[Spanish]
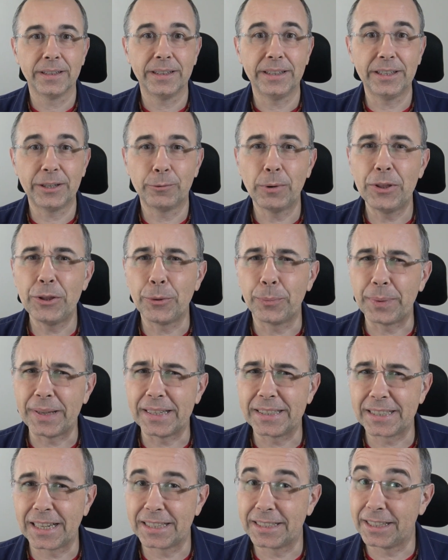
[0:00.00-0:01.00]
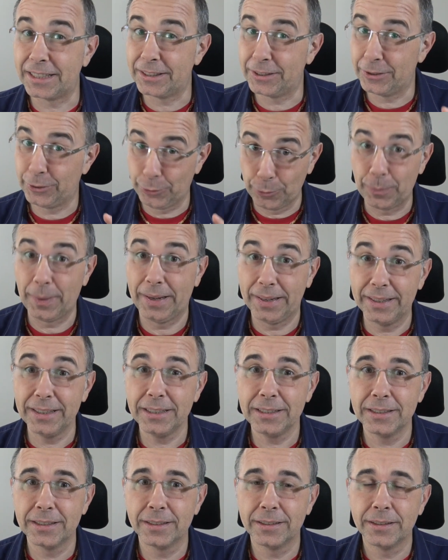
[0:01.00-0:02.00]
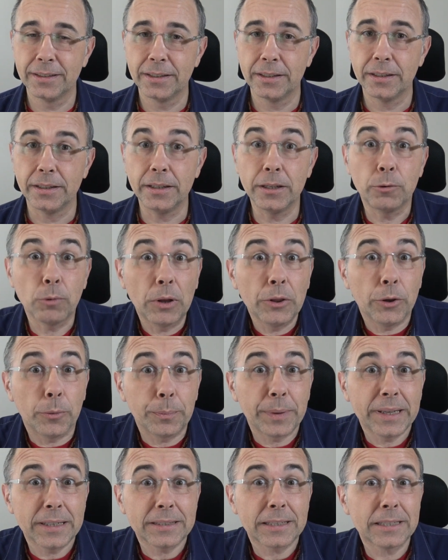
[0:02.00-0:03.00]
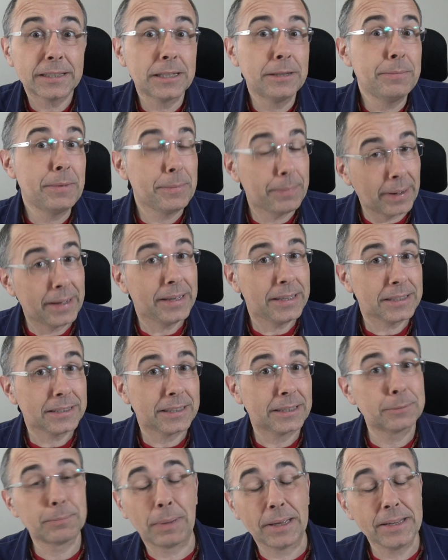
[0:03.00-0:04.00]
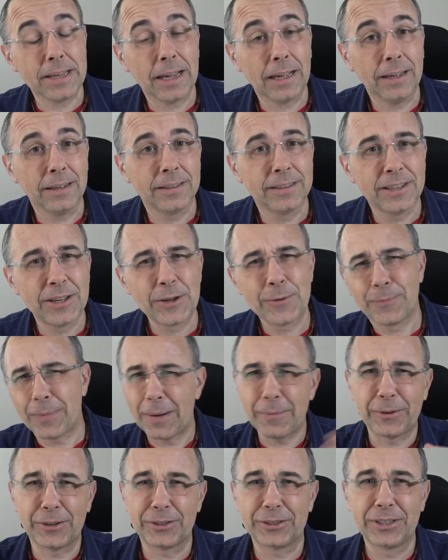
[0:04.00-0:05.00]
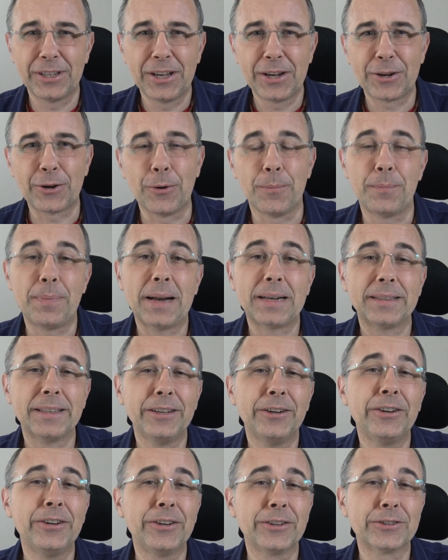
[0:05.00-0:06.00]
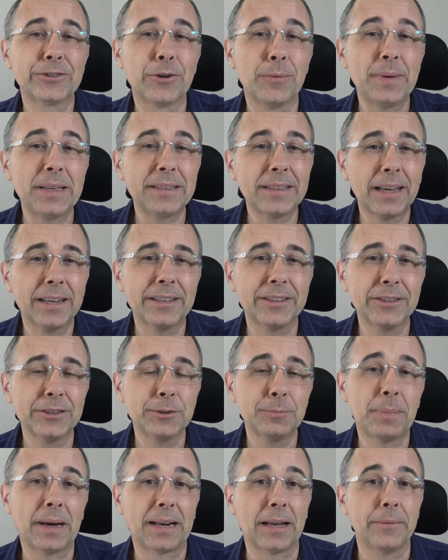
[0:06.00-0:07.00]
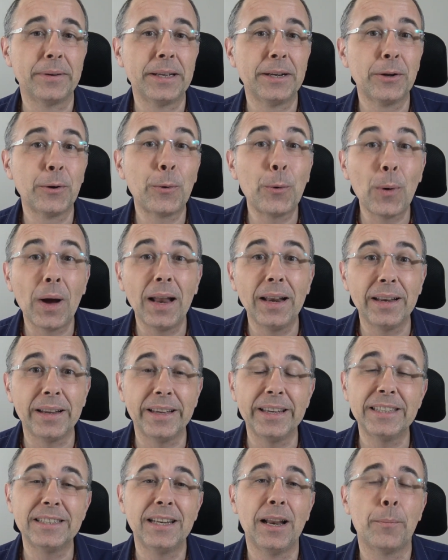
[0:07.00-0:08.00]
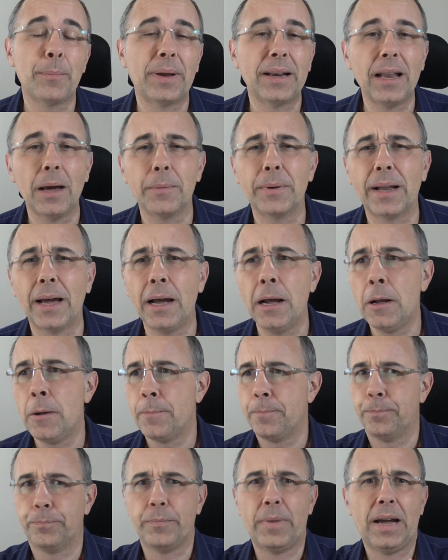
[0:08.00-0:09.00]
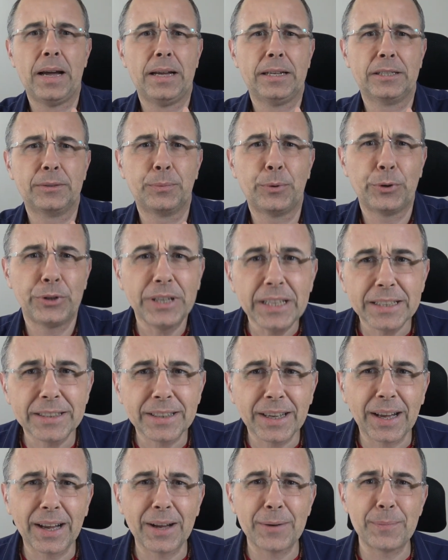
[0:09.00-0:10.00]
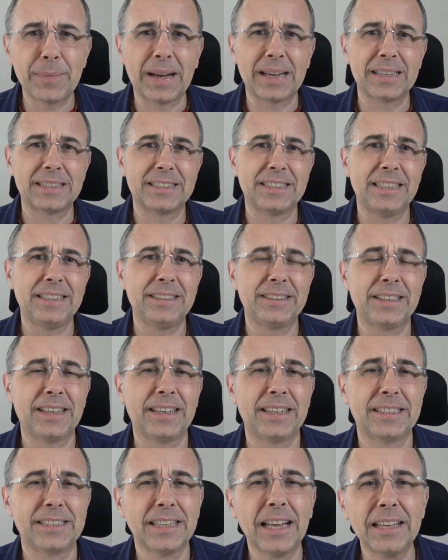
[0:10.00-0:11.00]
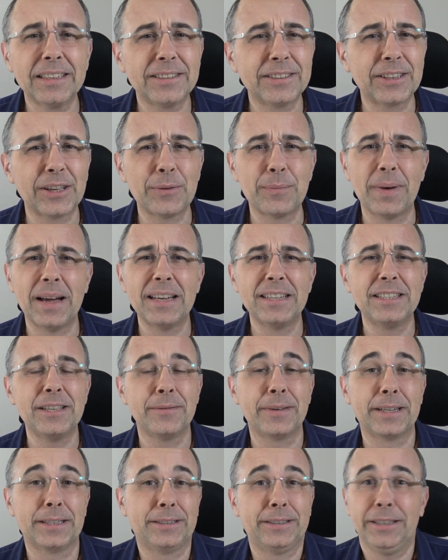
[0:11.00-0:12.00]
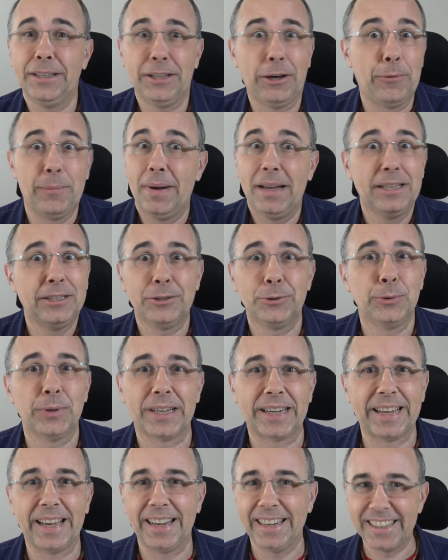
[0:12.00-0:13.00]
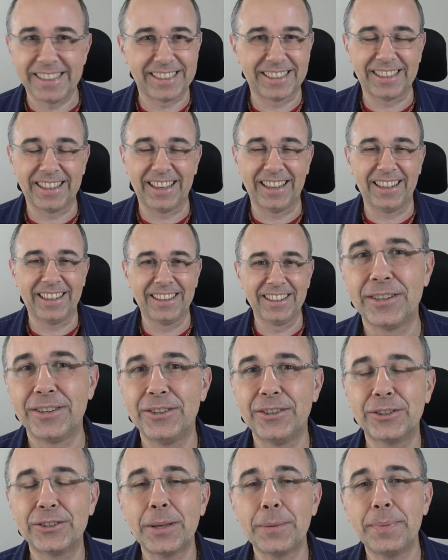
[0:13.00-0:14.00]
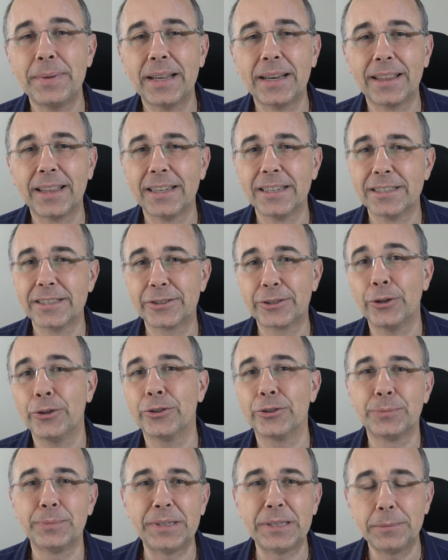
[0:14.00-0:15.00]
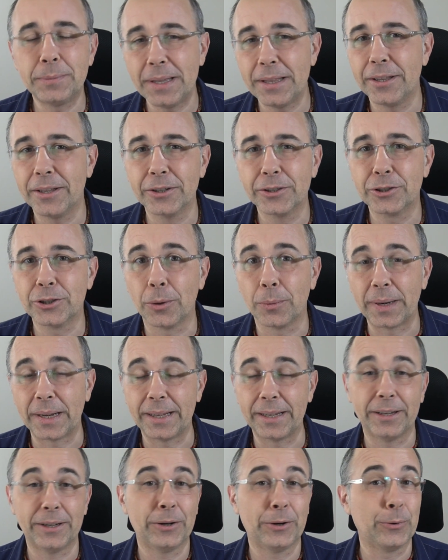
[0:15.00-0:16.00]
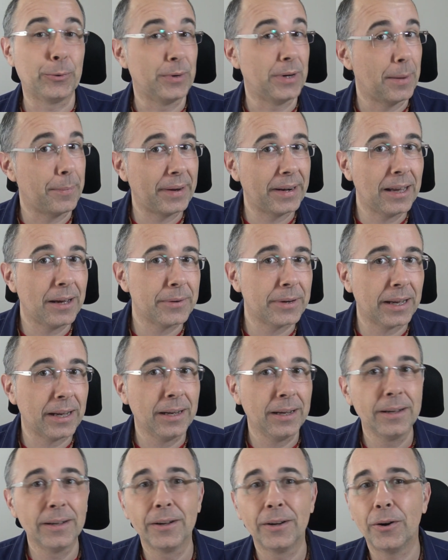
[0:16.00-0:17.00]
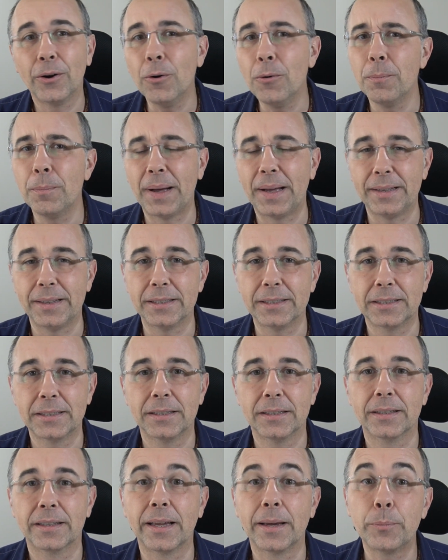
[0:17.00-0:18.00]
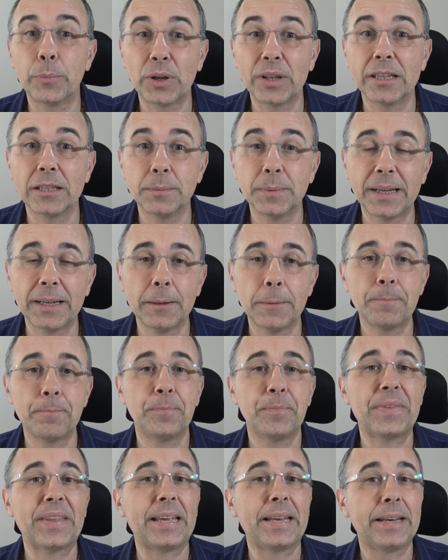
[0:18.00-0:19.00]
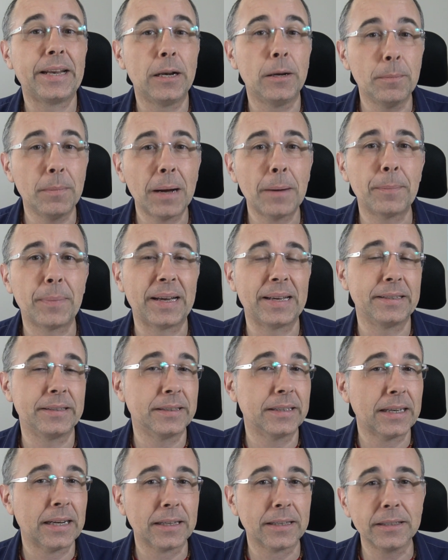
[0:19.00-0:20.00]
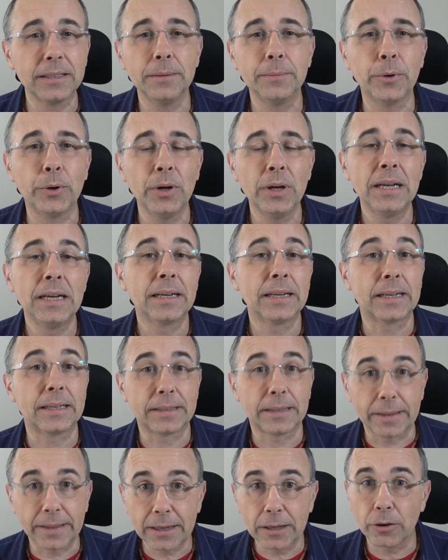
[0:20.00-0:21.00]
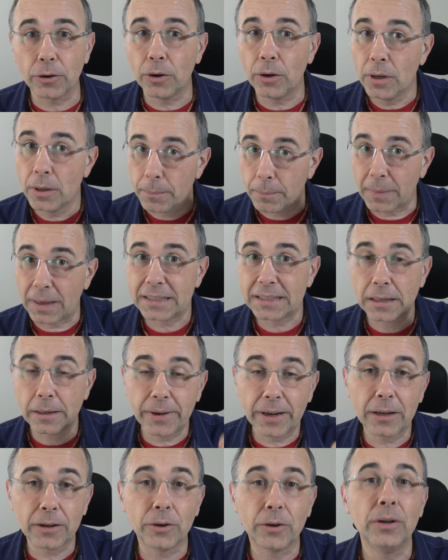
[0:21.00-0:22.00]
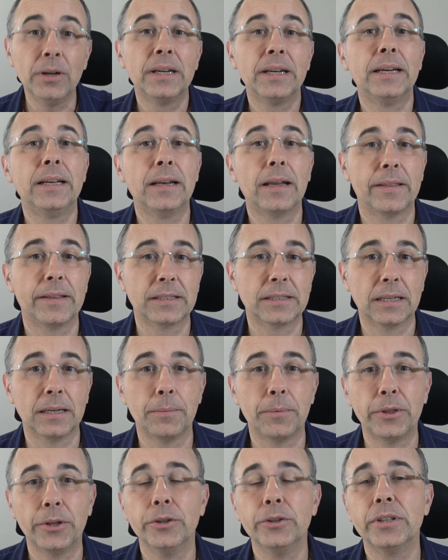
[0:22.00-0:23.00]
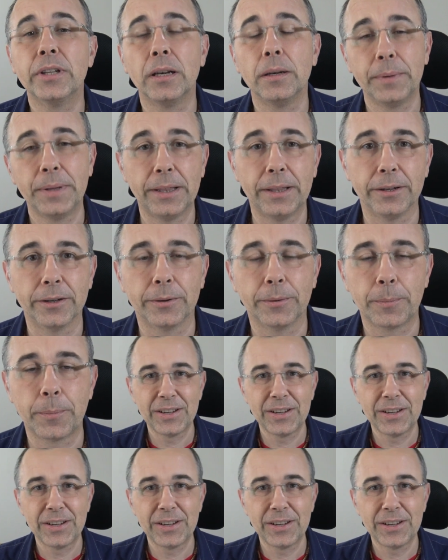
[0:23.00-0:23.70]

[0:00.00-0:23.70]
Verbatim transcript: ¿Y cuando piensas en tu país? ¿Y cuando piensas en mi país, España? Vamos, compártelo en los comentarios para ver cuál es la palabra más bonita, más interesante, más divertida o más surrealista. No te pierdas todos mis vídeos sobre una palabra, un país, que puedes ver en el mapa interactivo que te dejo más abajo en la descripción del vídeo.